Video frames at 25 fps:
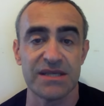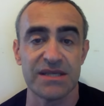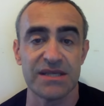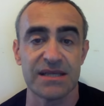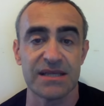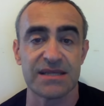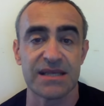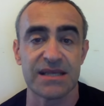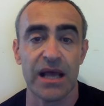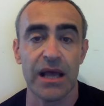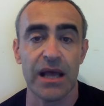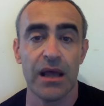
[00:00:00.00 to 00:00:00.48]
в
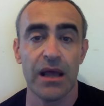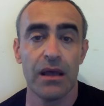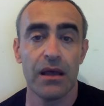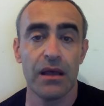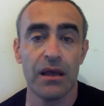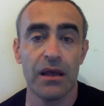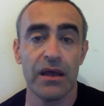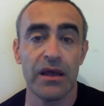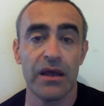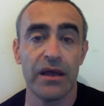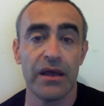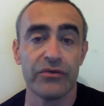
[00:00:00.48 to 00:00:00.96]
месяц.
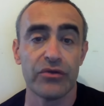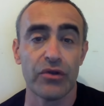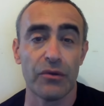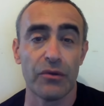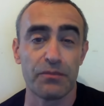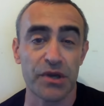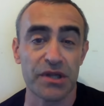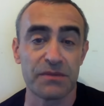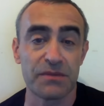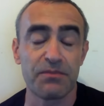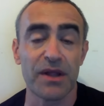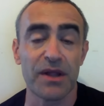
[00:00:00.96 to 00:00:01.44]
Э,
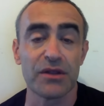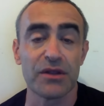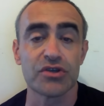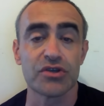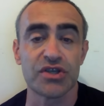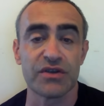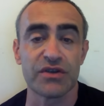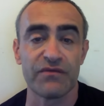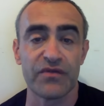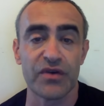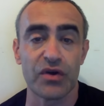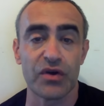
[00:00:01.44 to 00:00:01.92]
но,
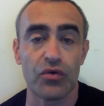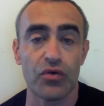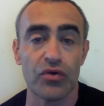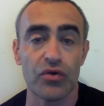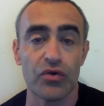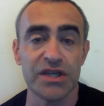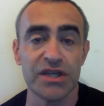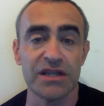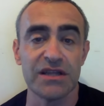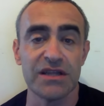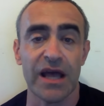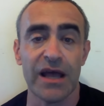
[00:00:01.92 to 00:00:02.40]
предположим,
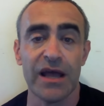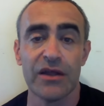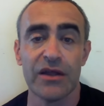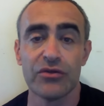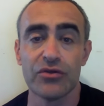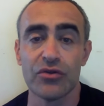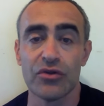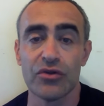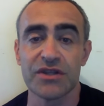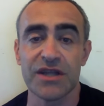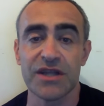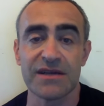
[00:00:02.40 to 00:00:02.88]
выходят.
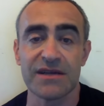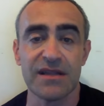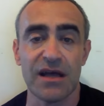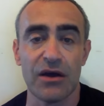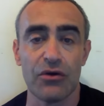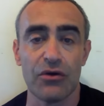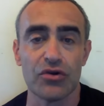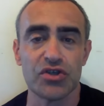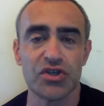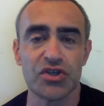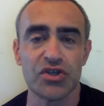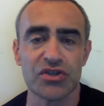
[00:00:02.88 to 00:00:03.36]
Но
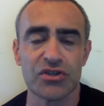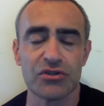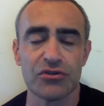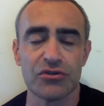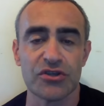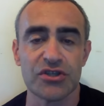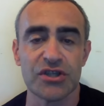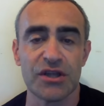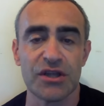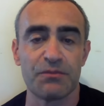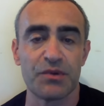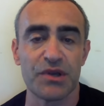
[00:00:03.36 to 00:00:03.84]
тогда очень
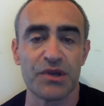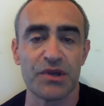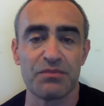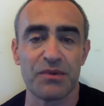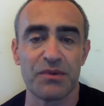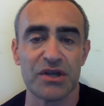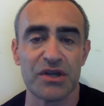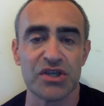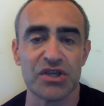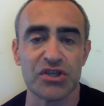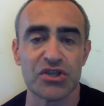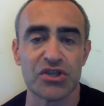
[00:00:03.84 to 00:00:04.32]
сложно
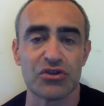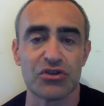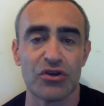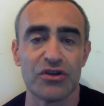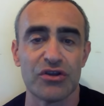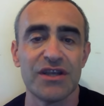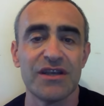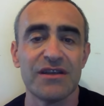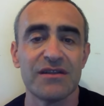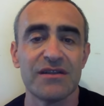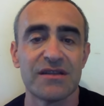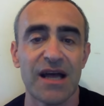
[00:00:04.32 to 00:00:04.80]
предположить, что
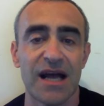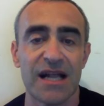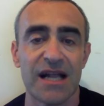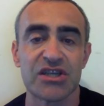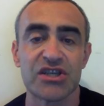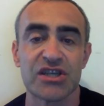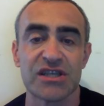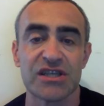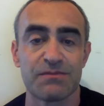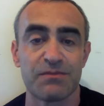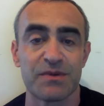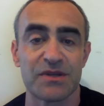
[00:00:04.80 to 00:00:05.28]
они и
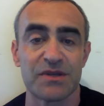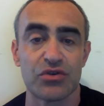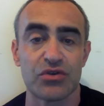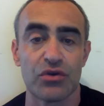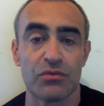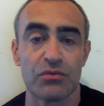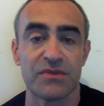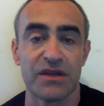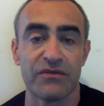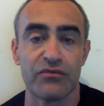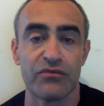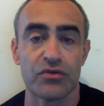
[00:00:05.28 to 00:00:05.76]
дальше
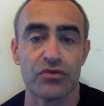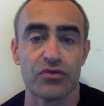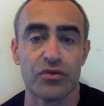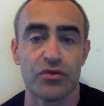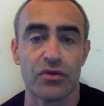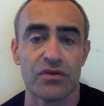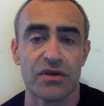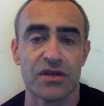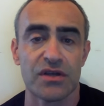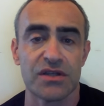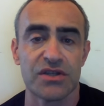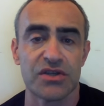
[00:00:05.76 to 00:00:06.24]
способны его
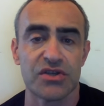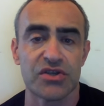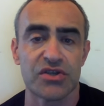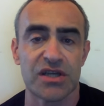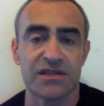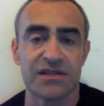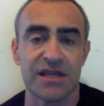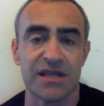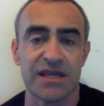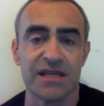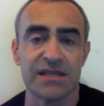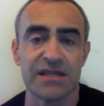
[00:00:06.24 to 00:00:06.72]
долго
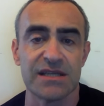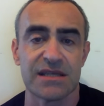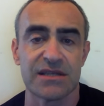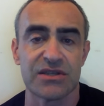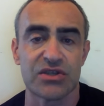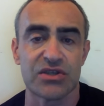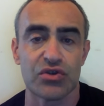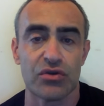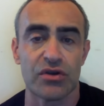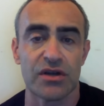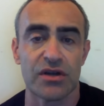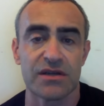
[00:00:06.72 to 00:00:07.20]
держать.
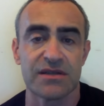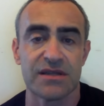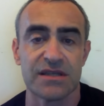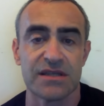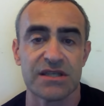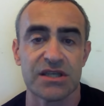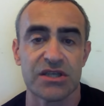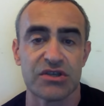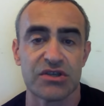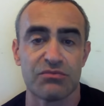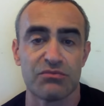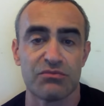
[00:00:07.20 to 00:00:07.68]
30-40
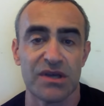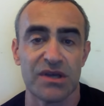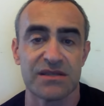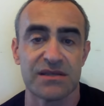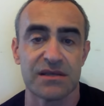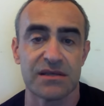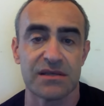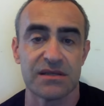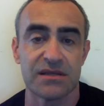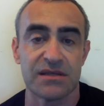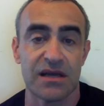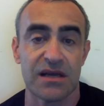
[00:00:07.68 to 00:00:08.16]
тысяч в
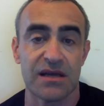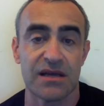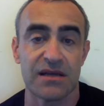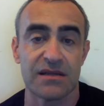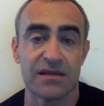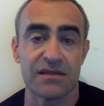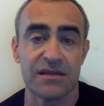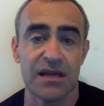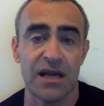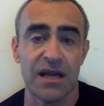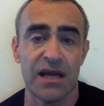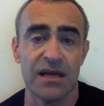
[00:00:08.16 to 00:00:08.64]
месяц на
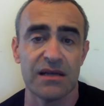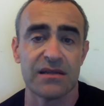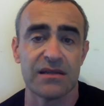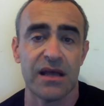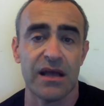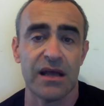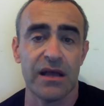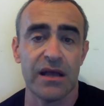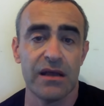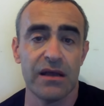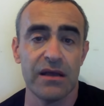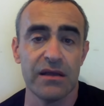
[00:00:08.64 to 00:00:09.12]
контракт
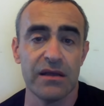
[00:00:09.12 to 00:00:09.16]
